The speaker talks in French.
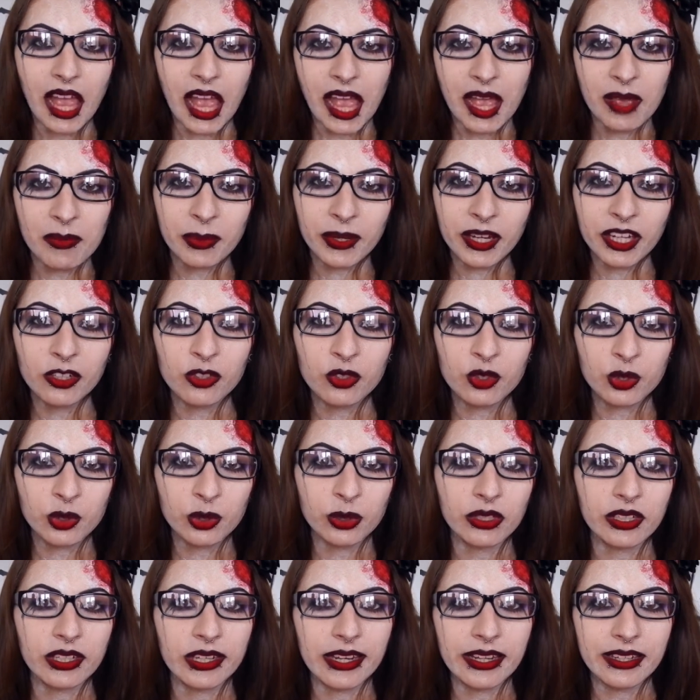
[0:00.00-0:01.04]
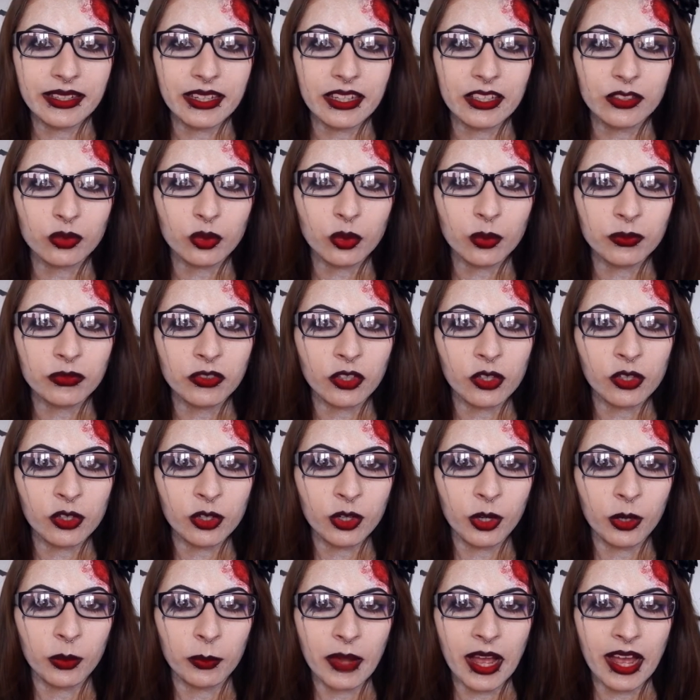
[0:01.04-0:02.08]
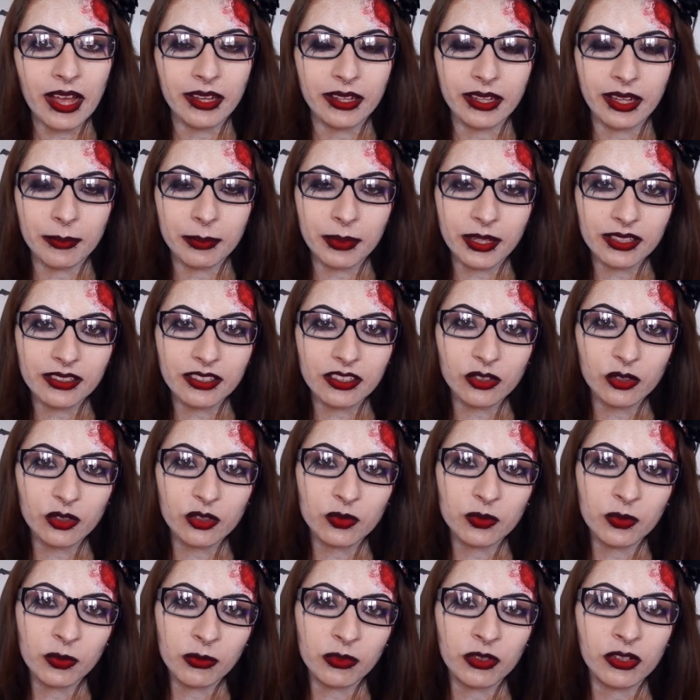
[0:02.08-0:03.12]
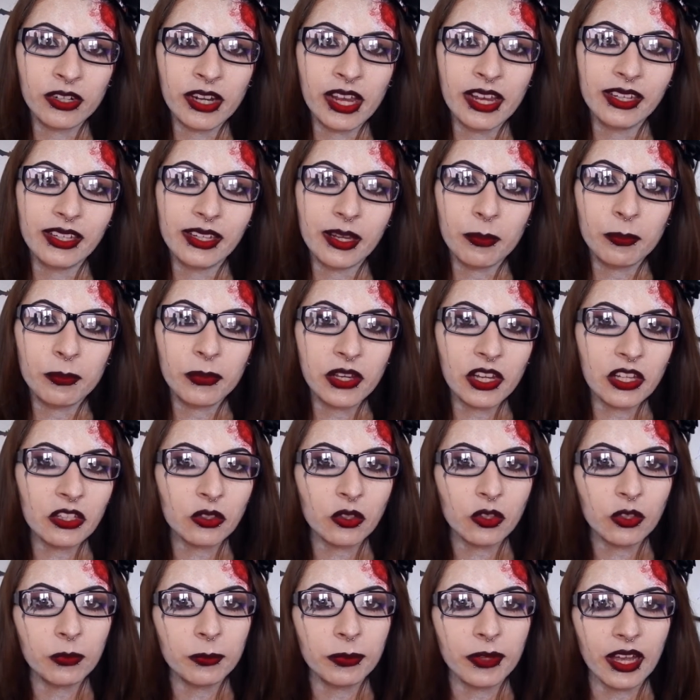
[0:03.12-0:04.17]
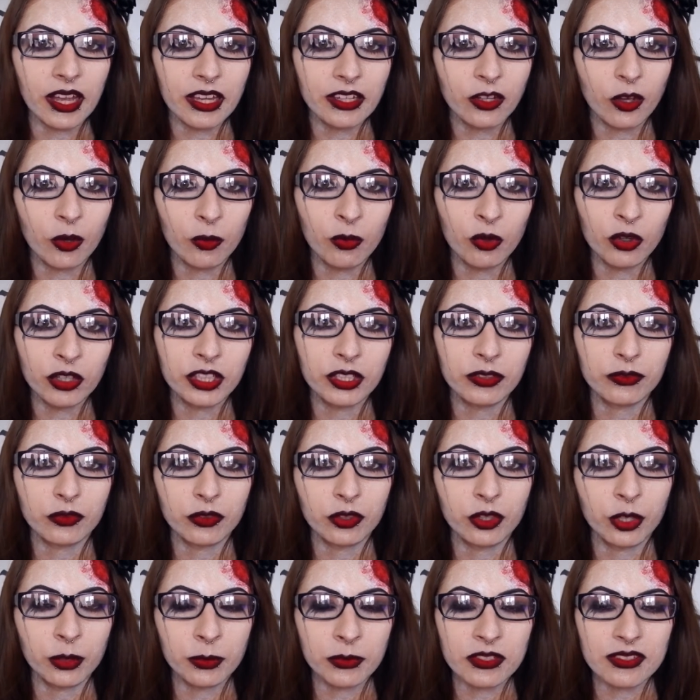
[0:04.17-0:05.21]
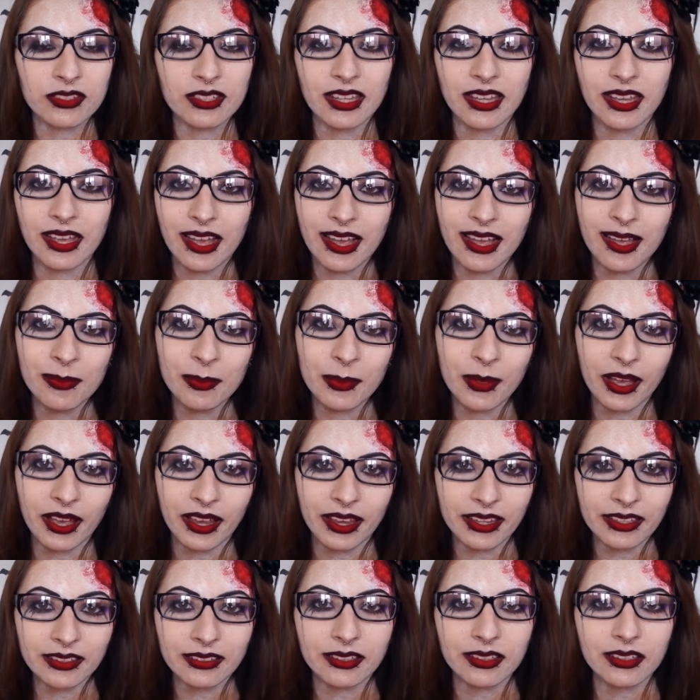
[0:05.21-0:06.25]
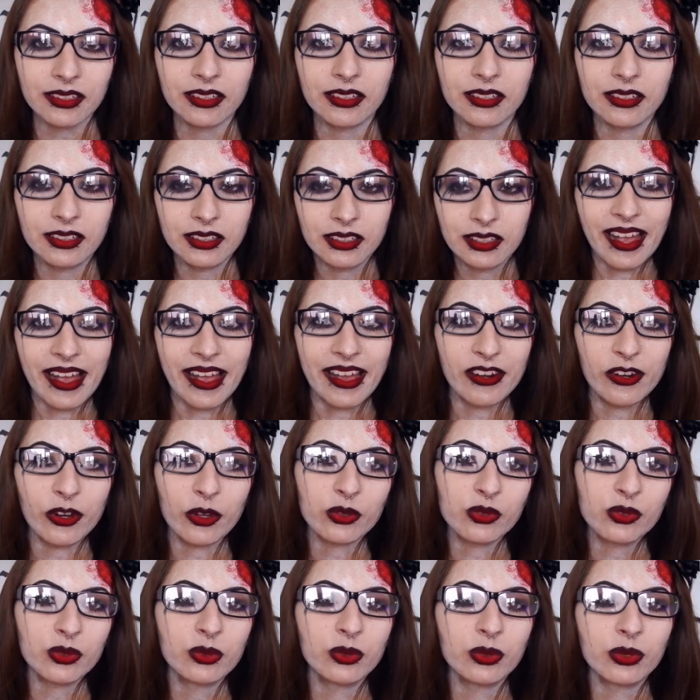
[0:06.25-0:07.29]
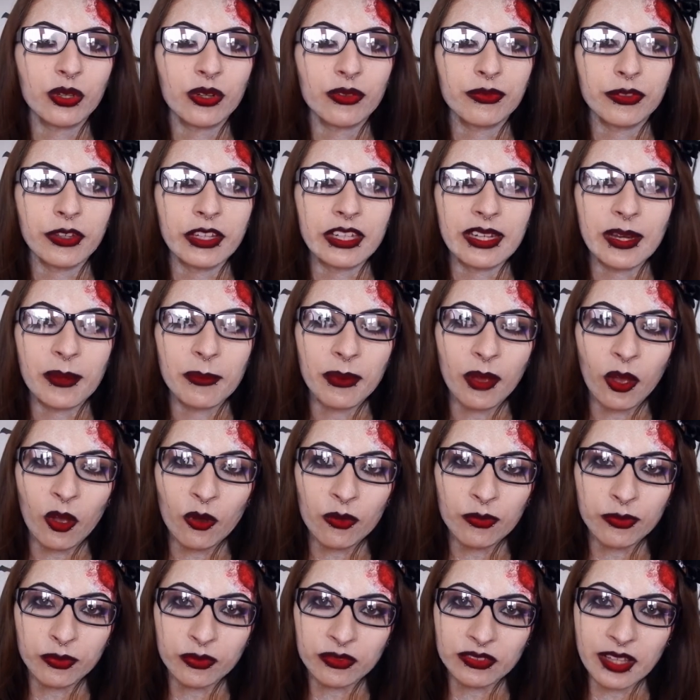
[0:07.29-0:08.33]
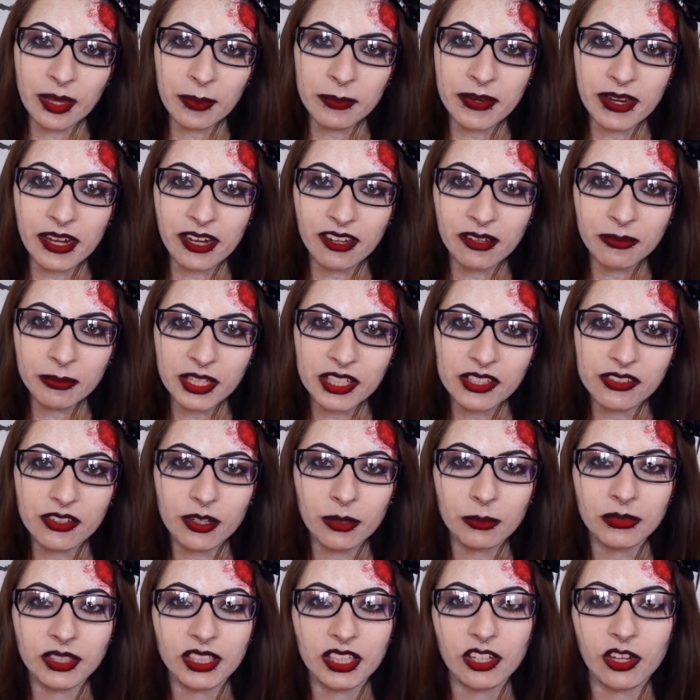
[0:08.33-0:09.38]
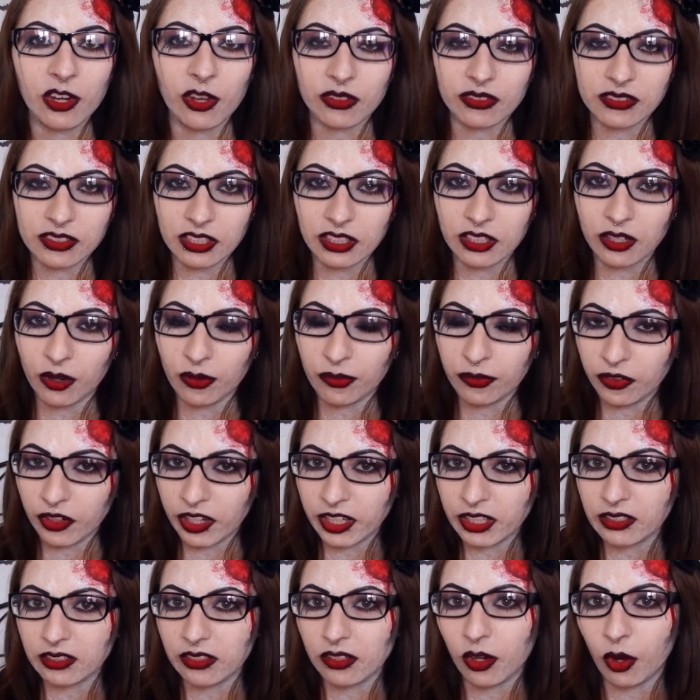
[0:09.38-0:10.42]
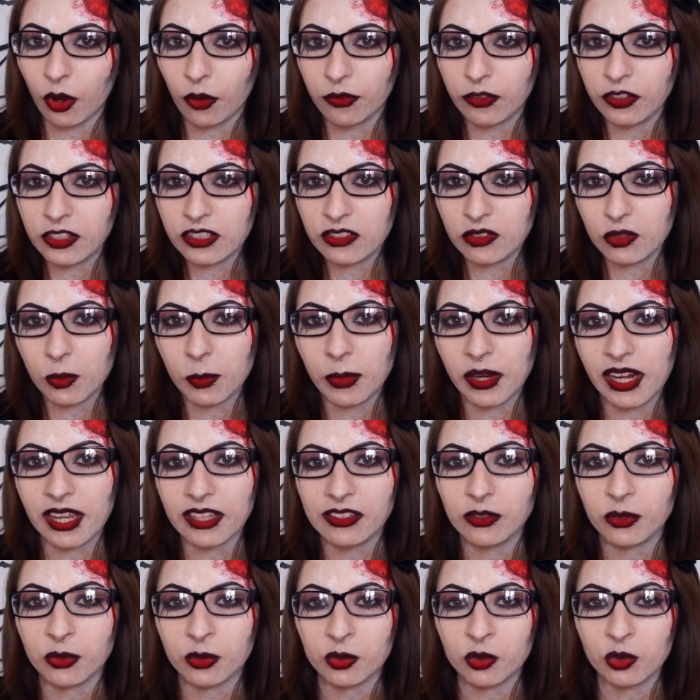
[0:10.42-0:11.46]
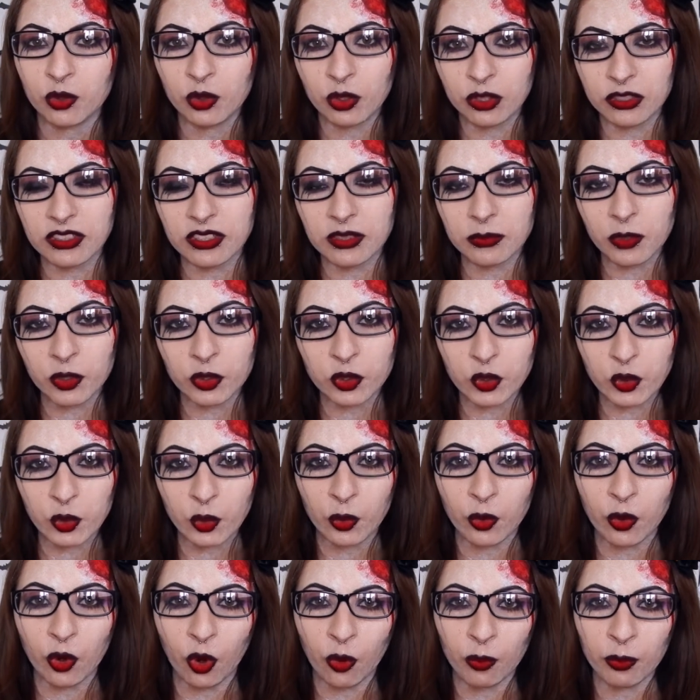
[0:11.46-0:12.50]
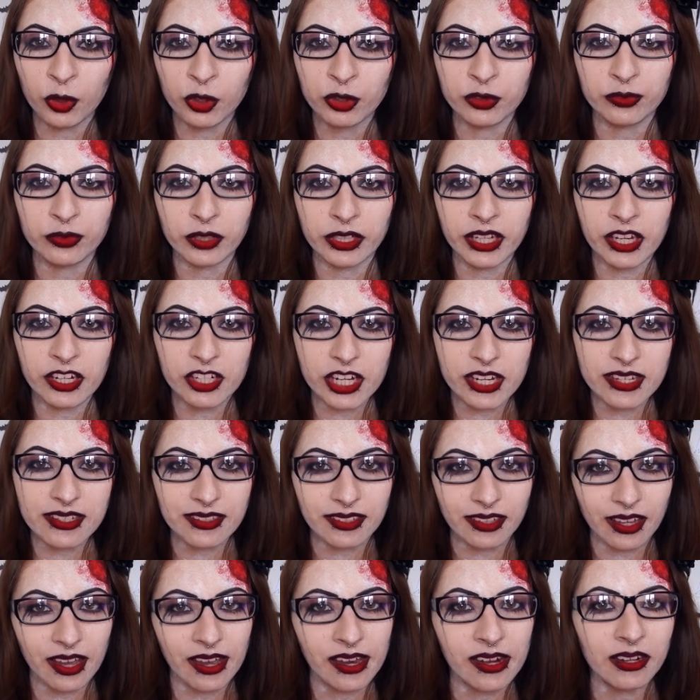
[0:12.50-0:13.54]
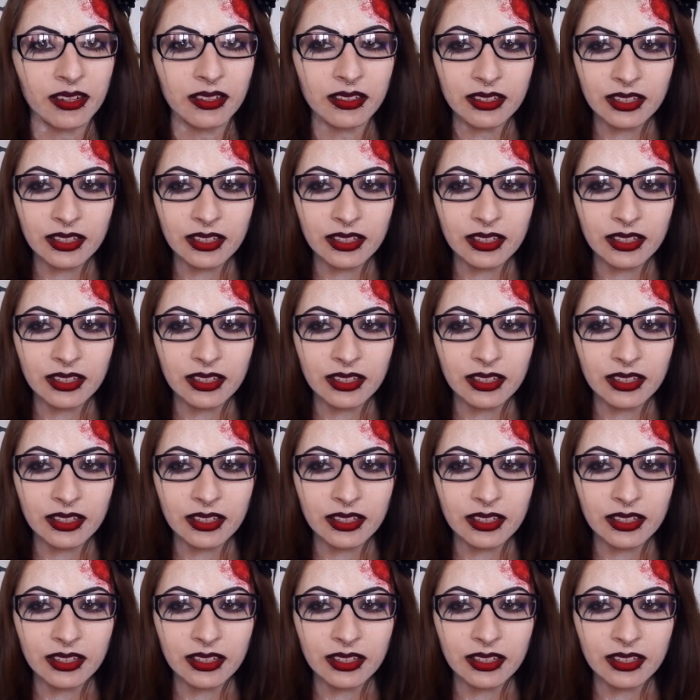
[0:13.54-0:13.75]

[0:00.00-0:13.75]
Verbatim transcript: Après une chute, l'aîné tombe dans le coma et à partir de ce moment-là, il y a plein de trucs paranormaux qui vont commencer à apparaître. Alors du coup, en fait, les parents font appel à un médium qui leur dit qu'en fait, leur fils se balade dans une autre dimension en mode voyage astral